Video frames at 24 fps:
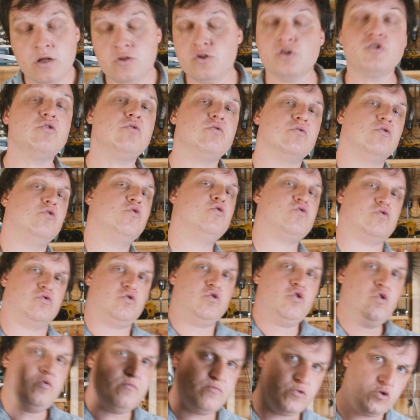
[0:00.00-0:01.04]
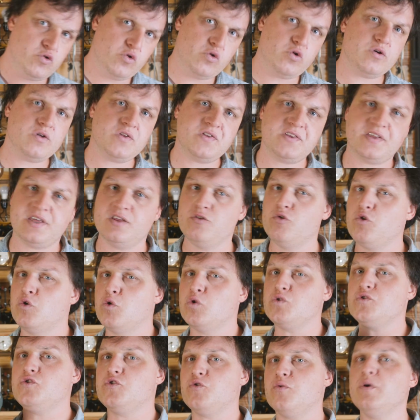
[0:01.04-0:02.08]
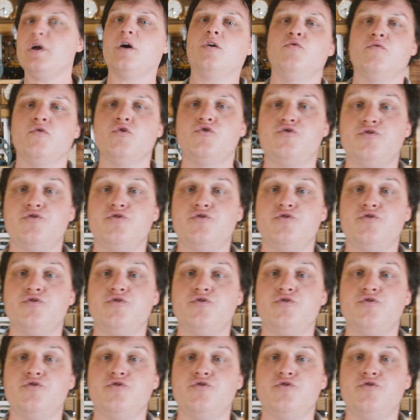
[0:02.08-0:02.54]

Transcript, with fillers: Non, non, le, le mieux, c'est de construire un nouveau